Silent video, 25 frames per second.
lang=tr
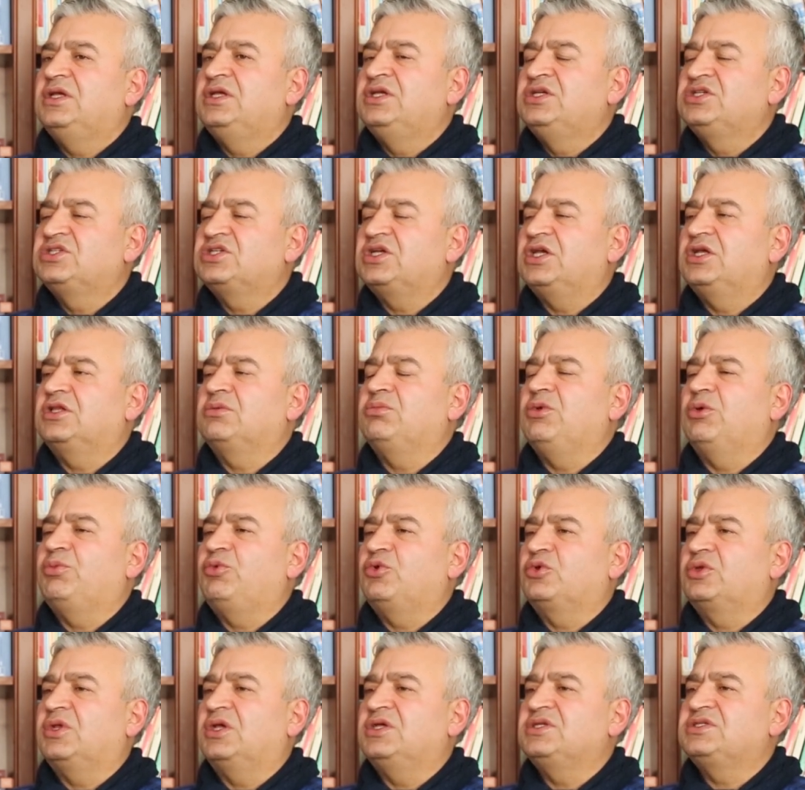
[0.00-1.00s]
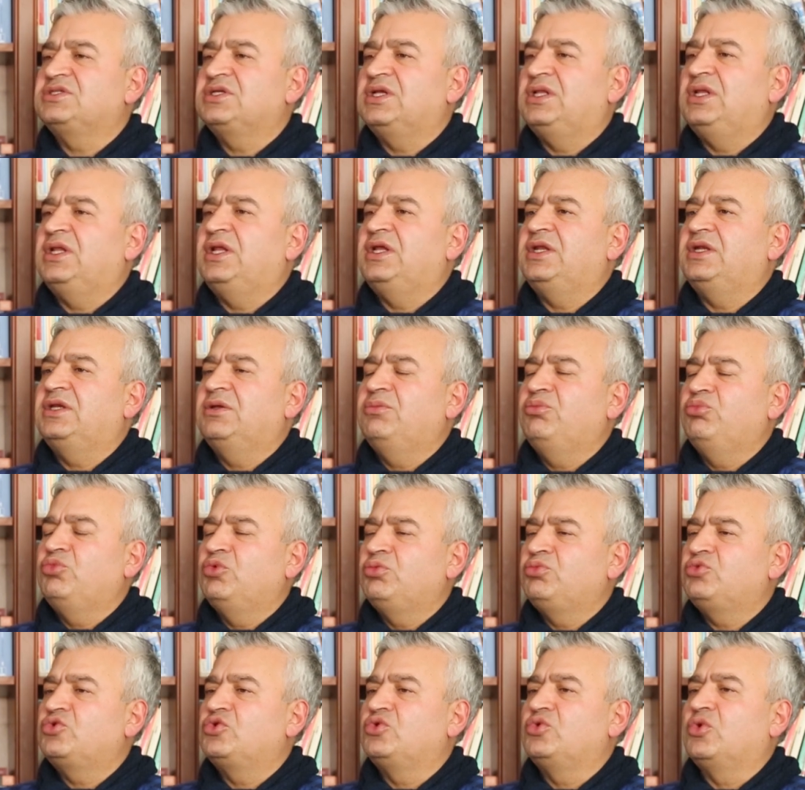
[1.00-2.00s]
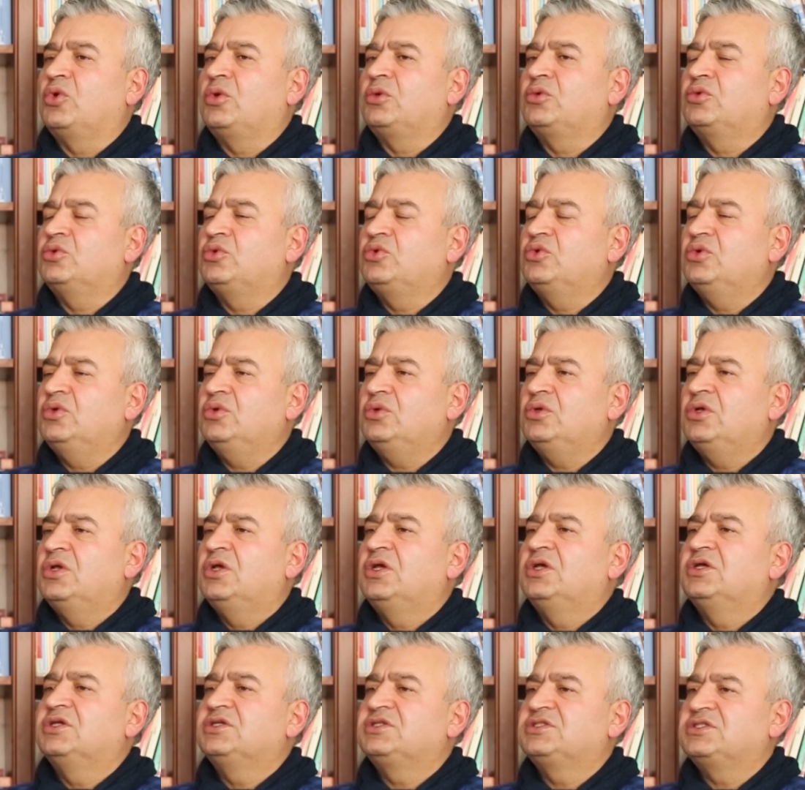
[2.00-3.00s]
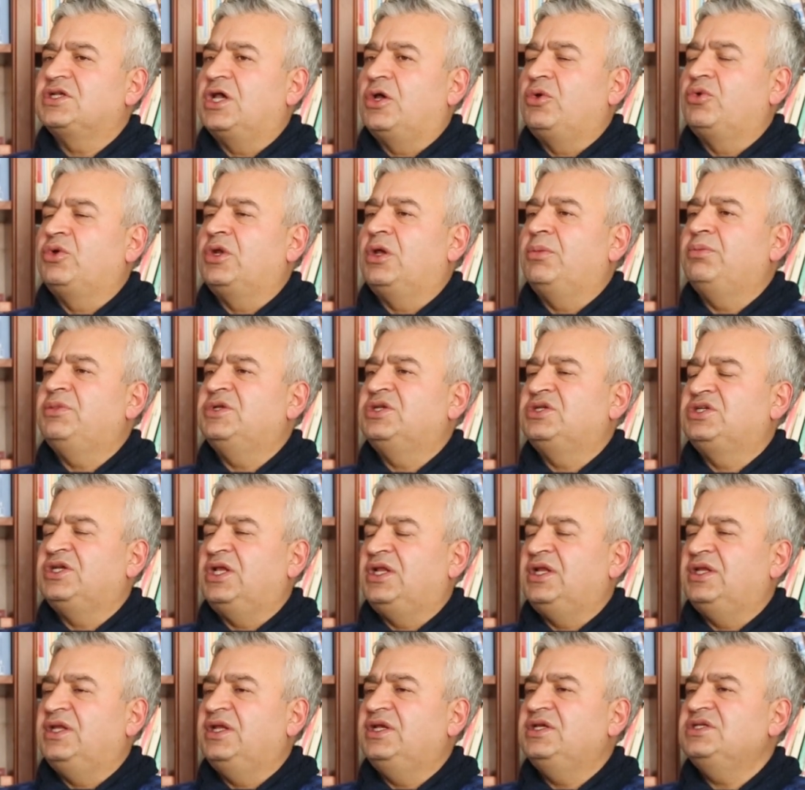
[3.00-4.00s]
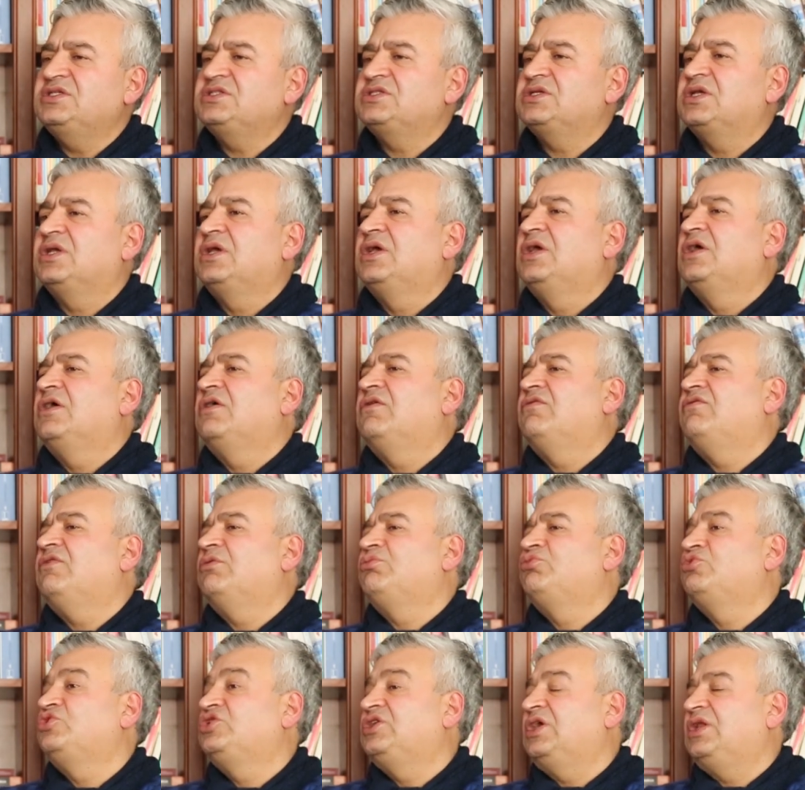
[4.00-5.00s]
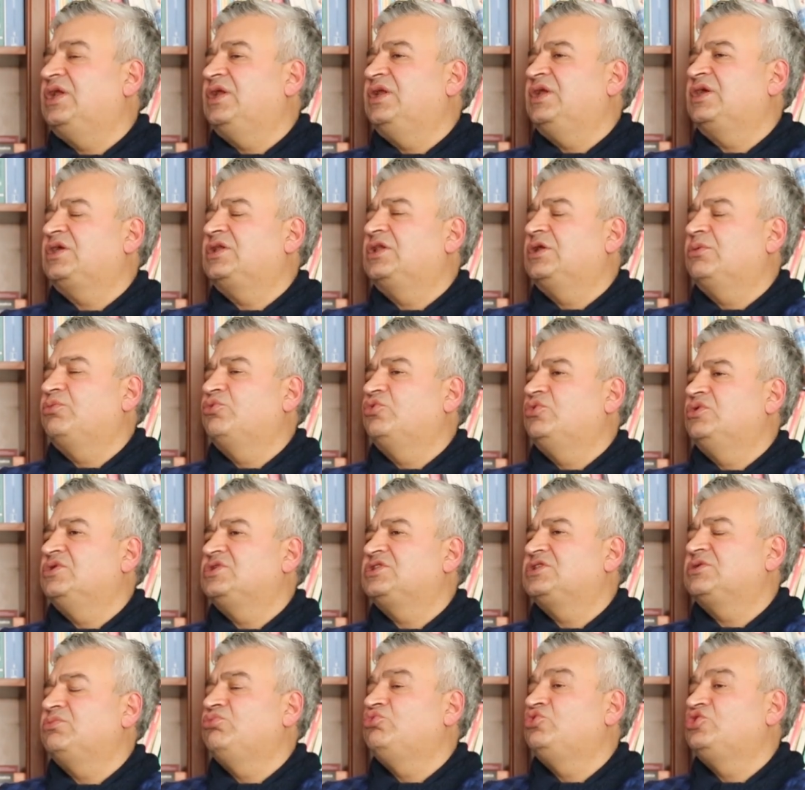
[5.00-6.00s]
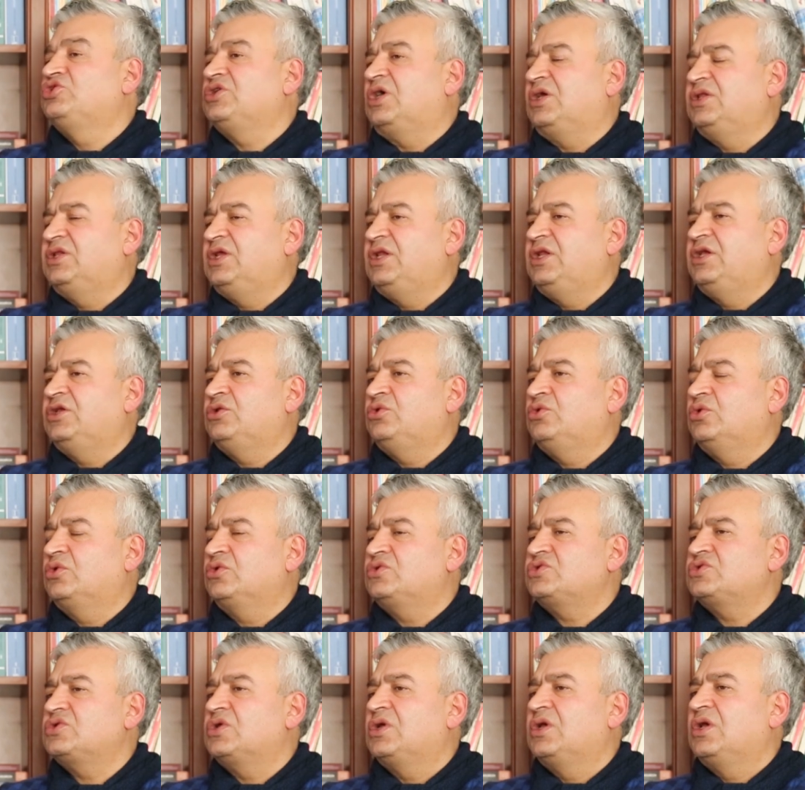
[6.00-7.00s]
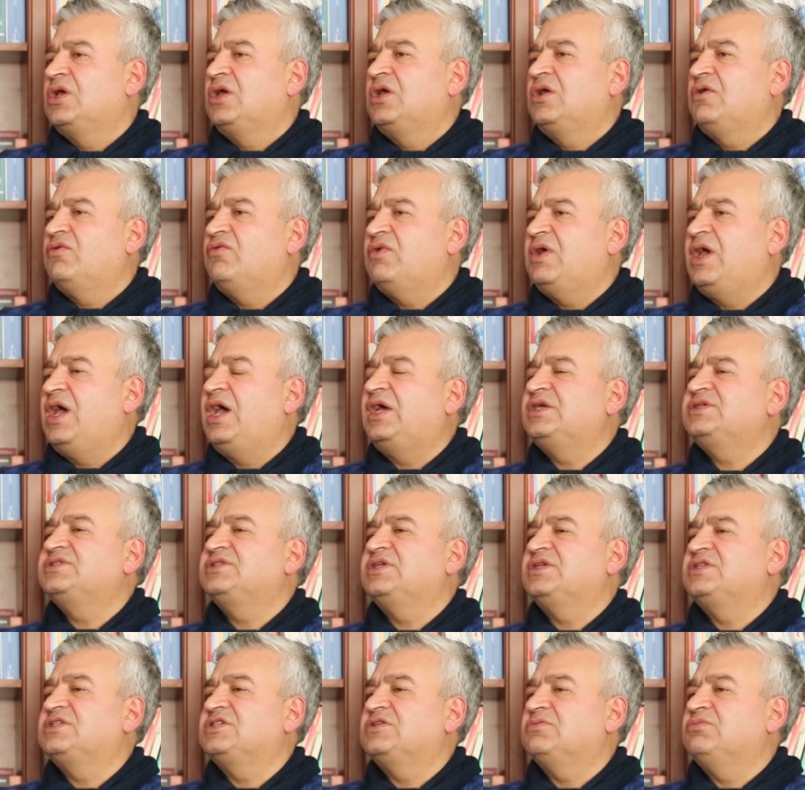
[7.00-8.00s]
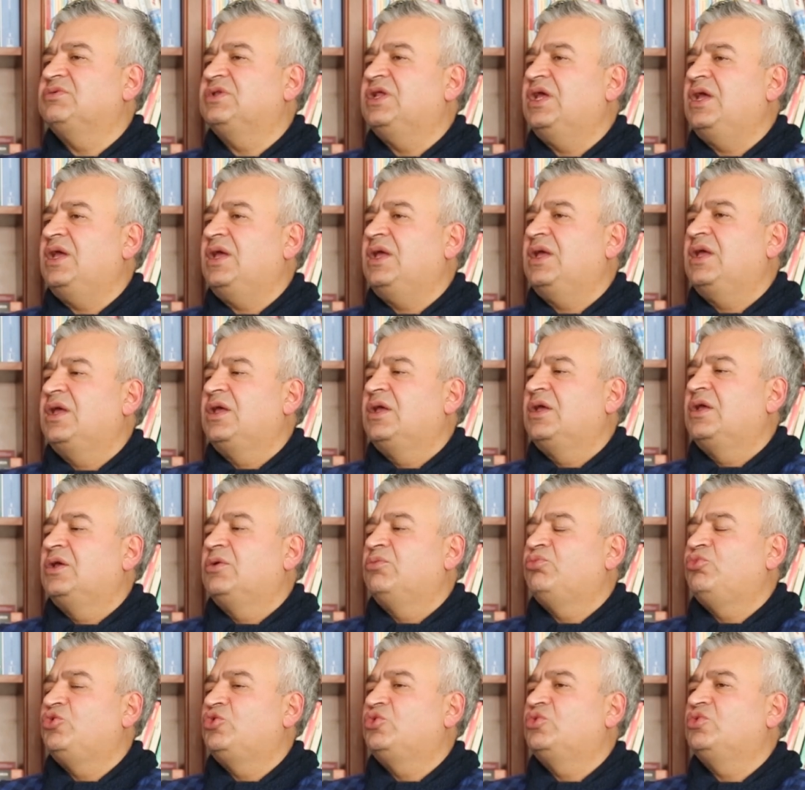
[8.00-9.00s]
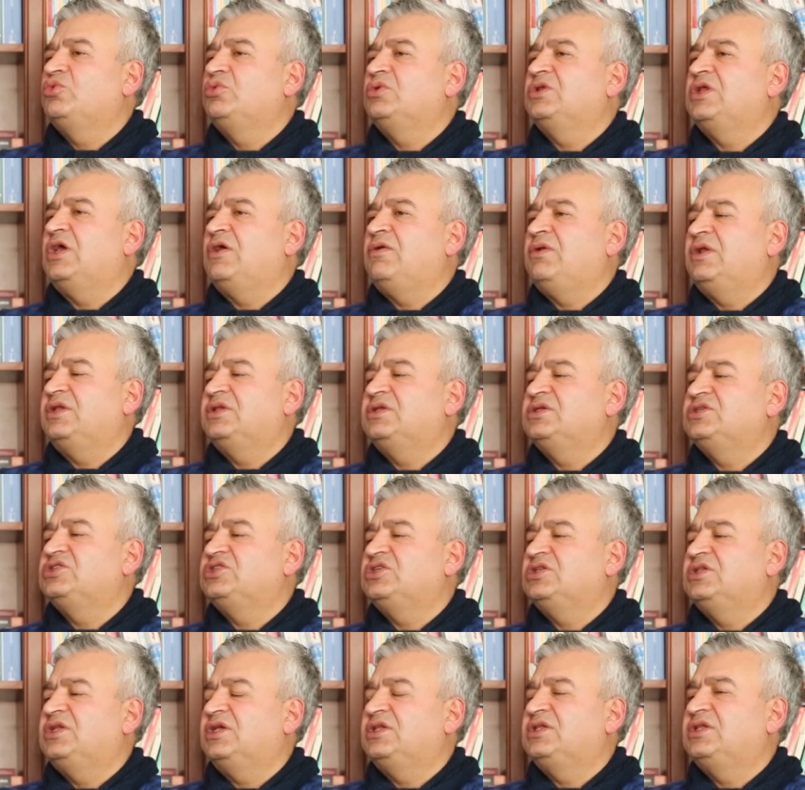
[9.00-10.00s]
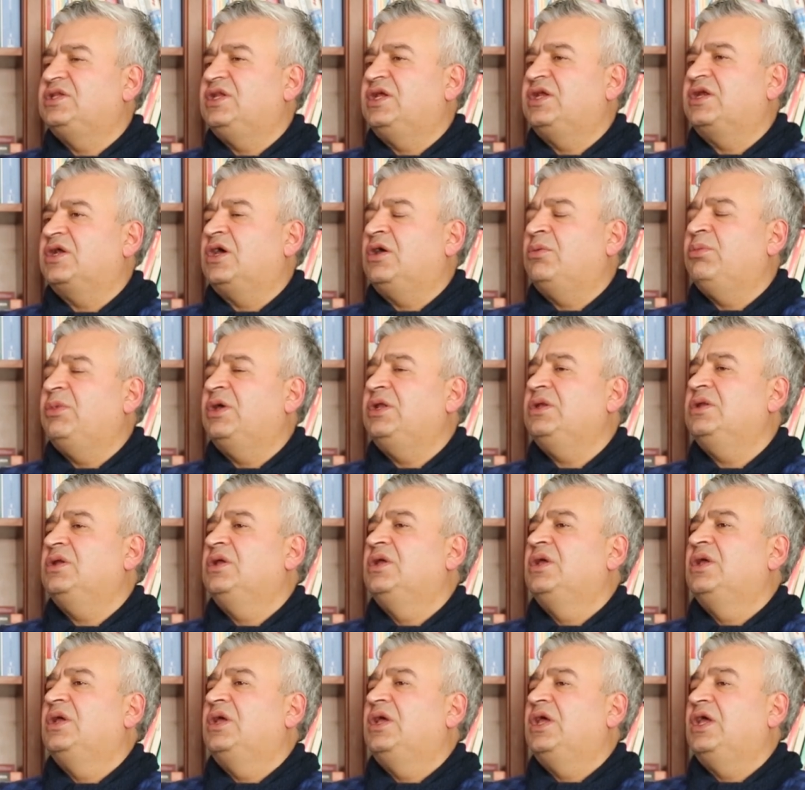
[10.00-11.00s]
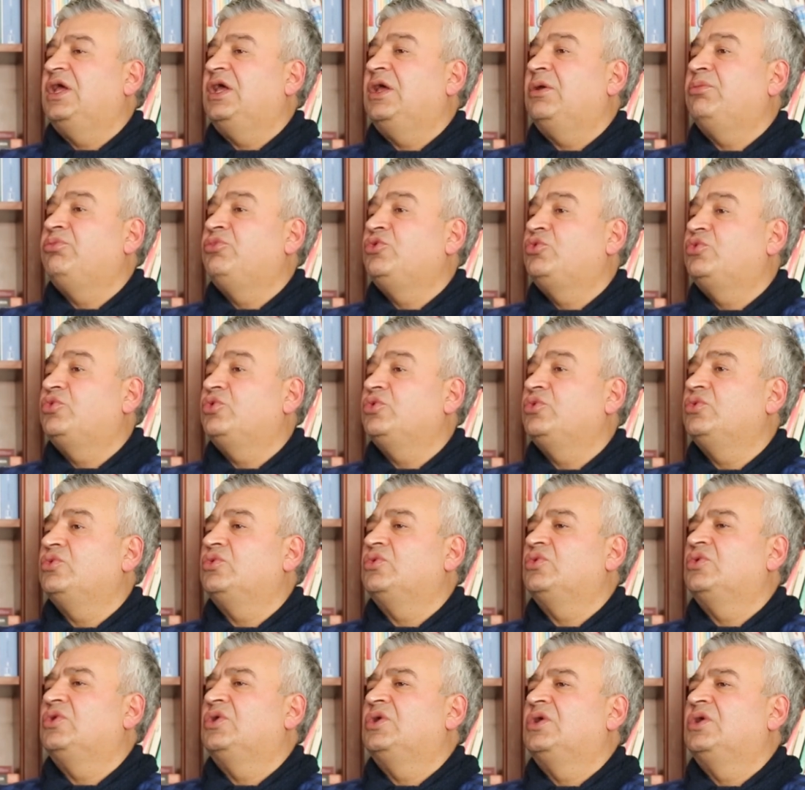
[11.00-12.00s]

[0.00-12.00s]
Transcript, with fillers: inşa etme potansiyellerinin mümkün olduğunu savunan bir geleneğiz. Ve bu gelenekte bunun için mücadele ediyor. Ve her seçimde bütün devletin şiddetine rağmen, e, bütün